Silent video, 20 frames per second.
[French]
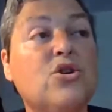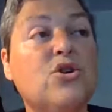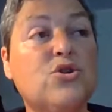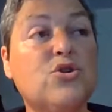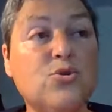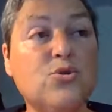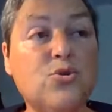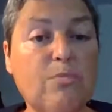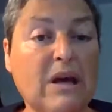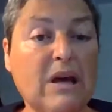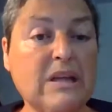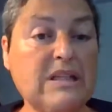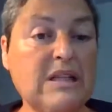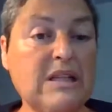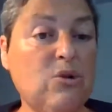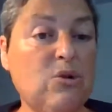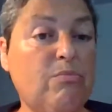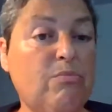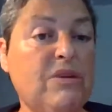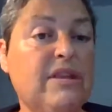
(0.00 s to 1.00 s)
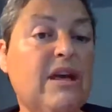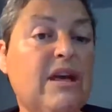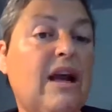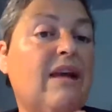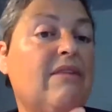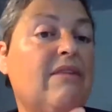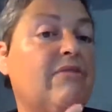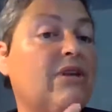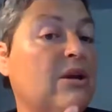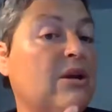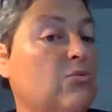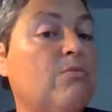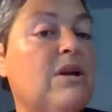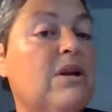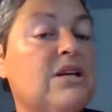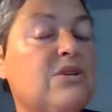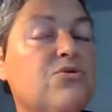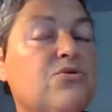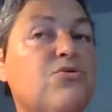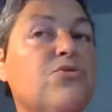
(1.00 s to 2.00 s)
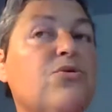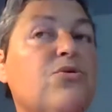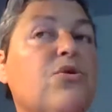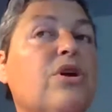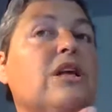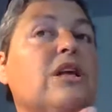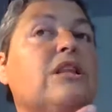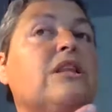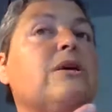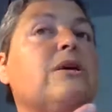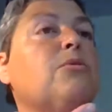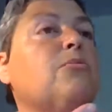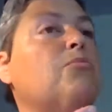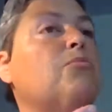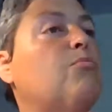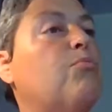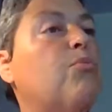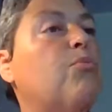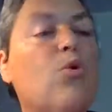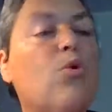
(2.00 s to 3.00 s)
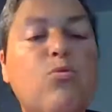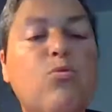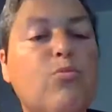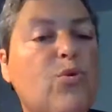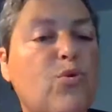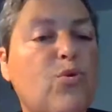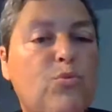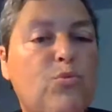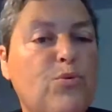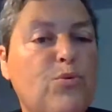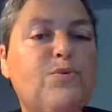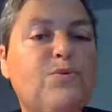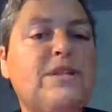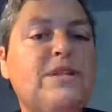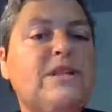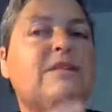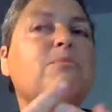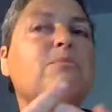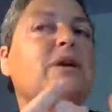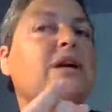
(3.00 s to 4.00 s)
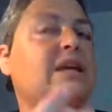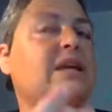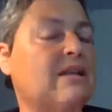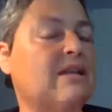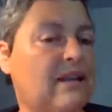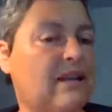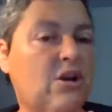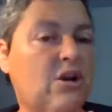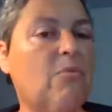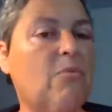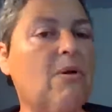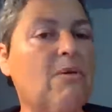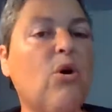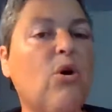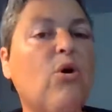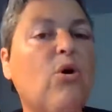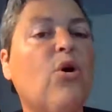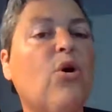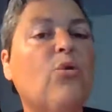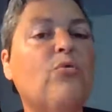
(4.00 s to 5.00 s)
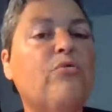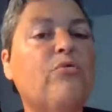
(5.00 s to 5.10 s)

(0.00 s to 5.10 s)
Je suis partie de l'hôpital avec une blessure qui était beaucoup, beaucoup plus petite, mais qui était quand même encore